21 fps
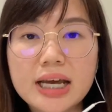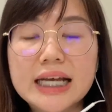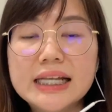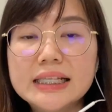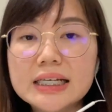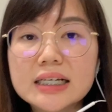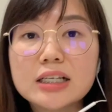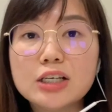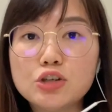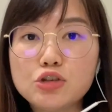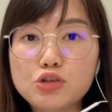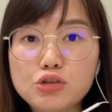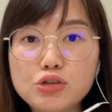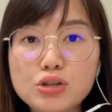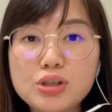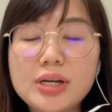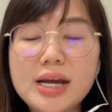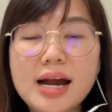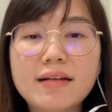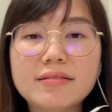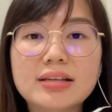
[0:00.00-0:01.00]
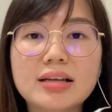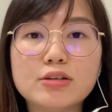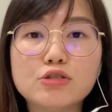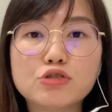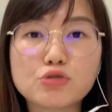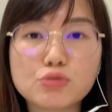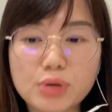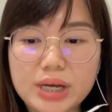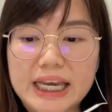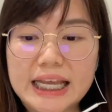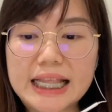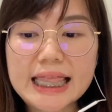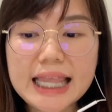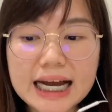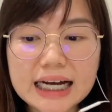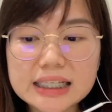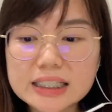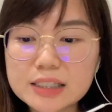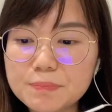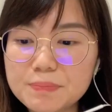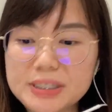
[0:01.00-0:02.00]
这样你需要的水
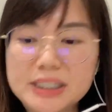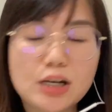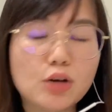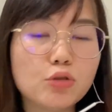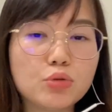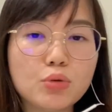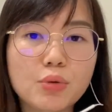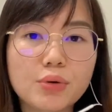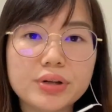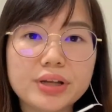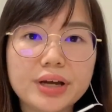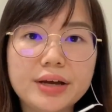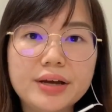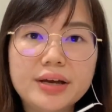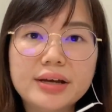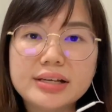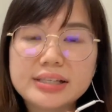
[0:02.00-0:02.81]
量是比较多的，